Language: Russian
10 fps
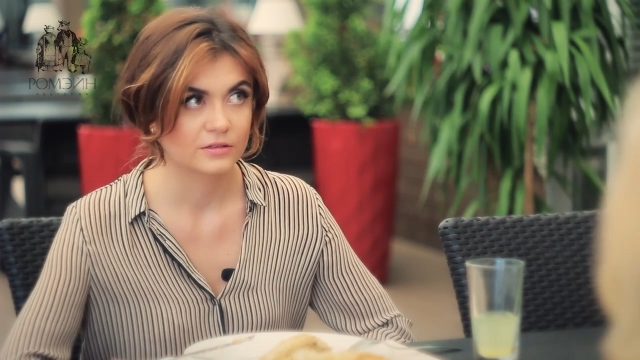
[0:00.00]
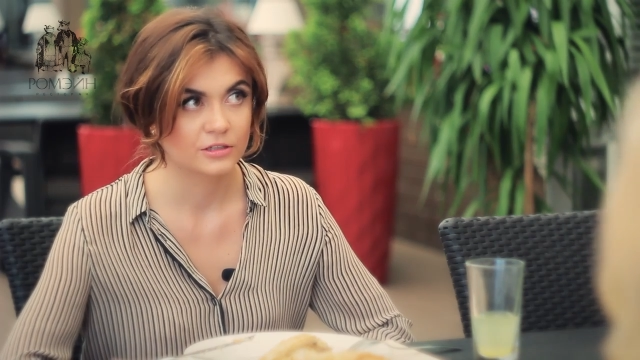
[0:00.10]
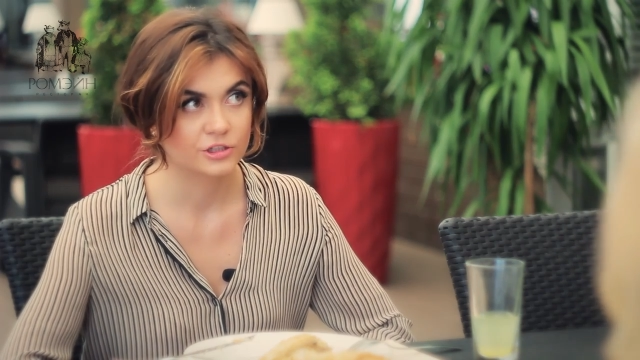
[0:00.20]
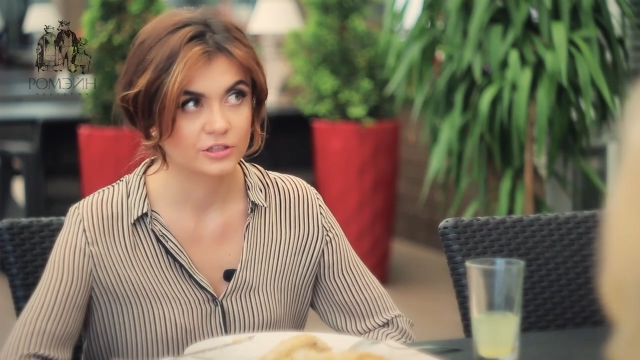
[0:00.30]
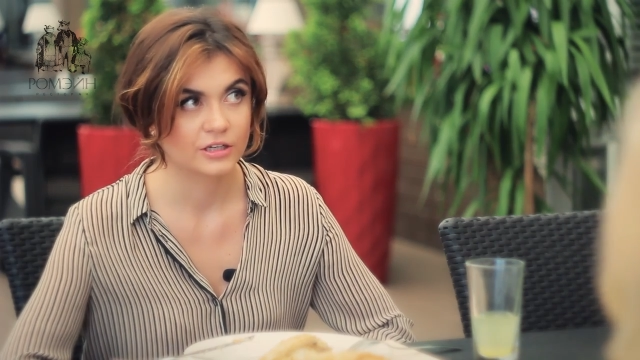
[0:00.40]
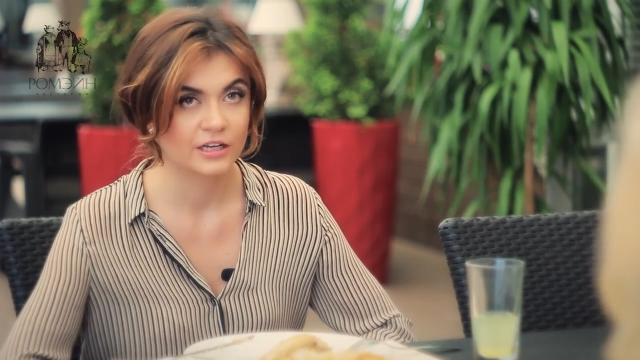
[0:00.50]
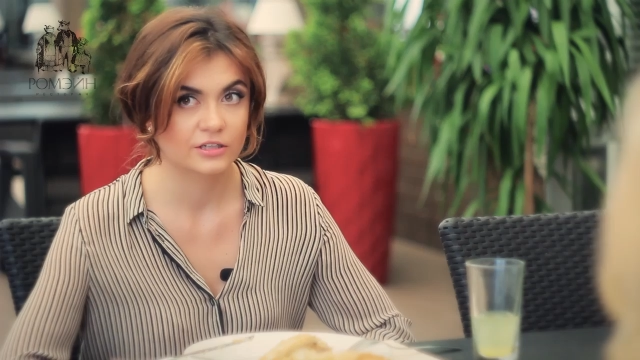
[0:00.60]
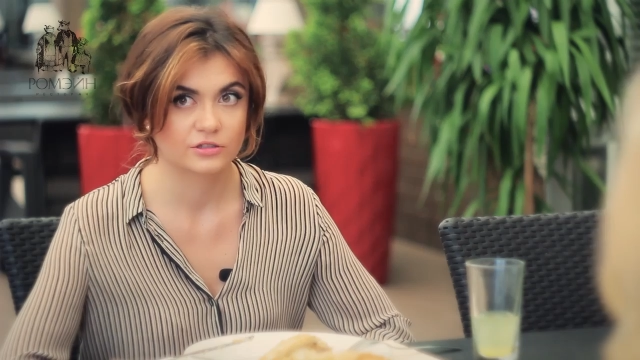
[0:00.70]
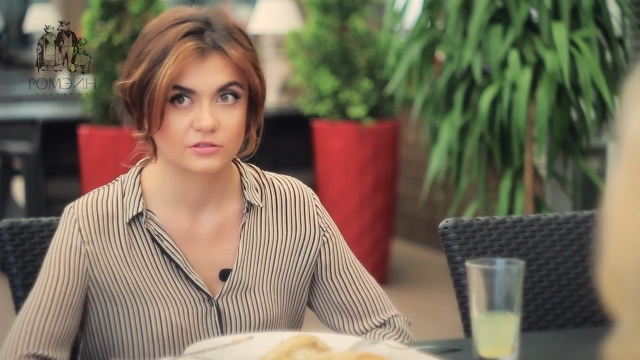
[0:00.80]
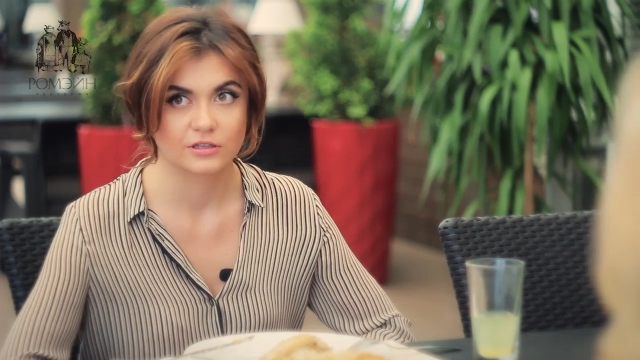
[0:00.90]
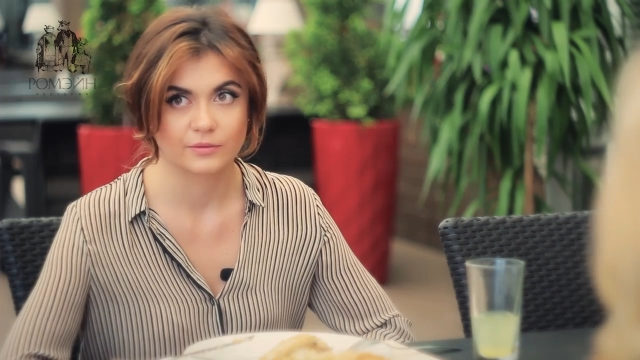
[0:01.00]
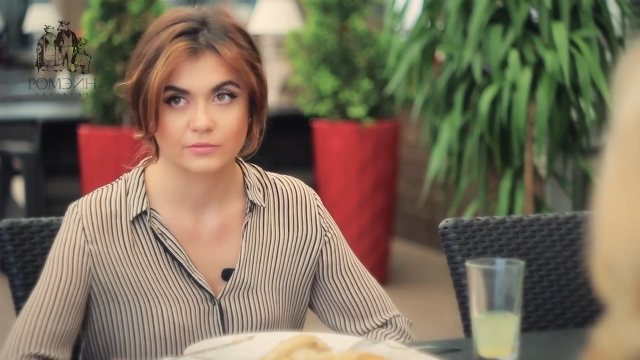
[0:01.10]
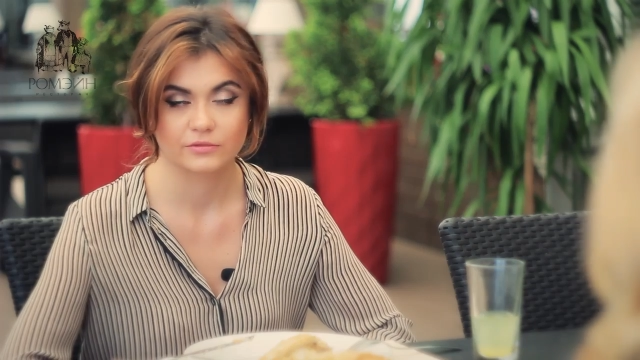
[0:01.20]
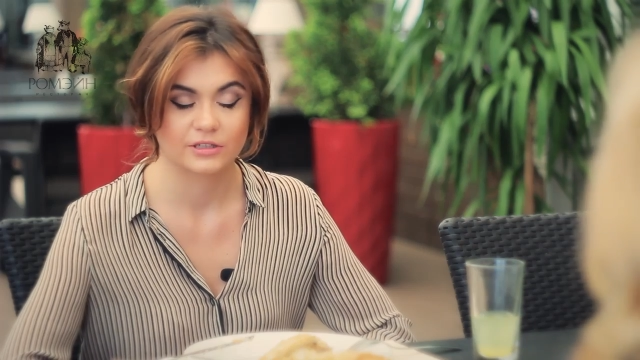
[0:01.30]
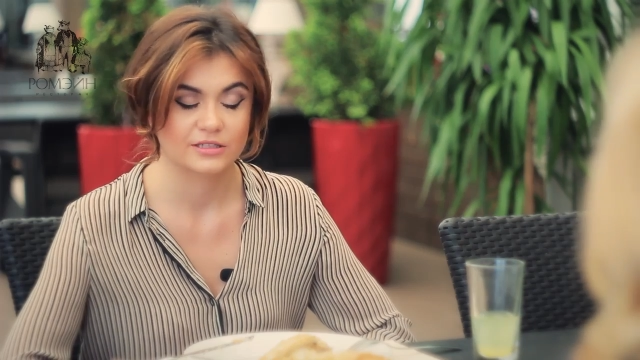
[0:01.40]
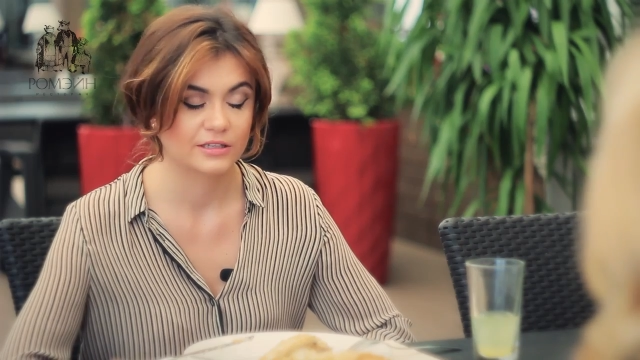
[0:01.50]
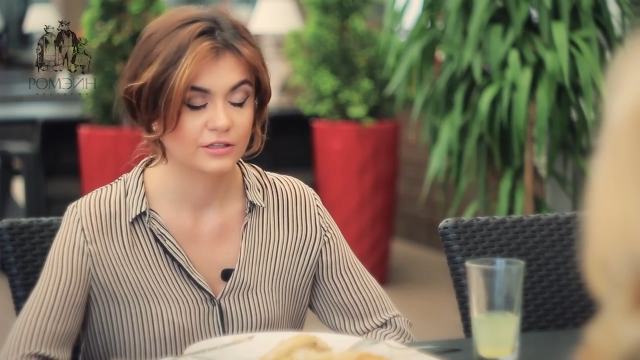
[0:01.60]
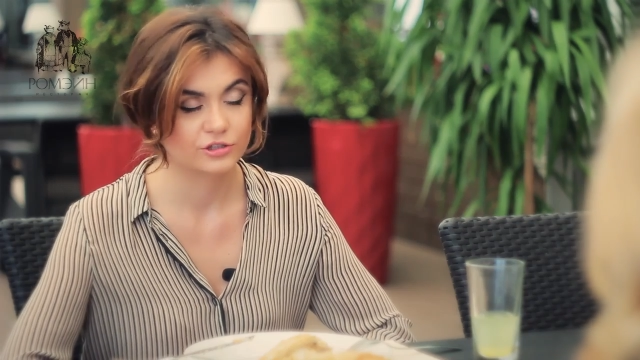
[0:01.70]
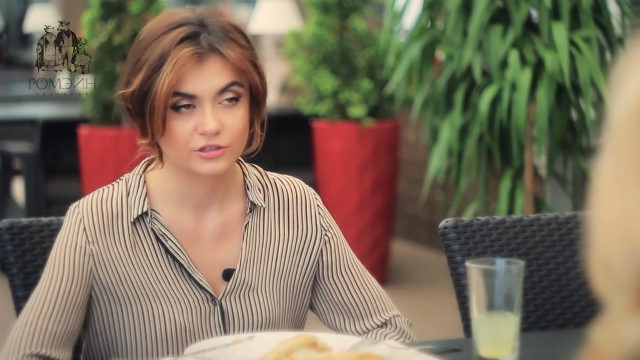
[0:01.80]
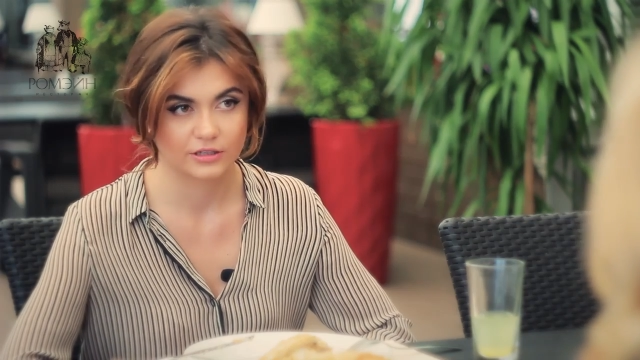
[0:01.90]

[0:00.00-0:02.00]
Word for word: начинаешь там достаточно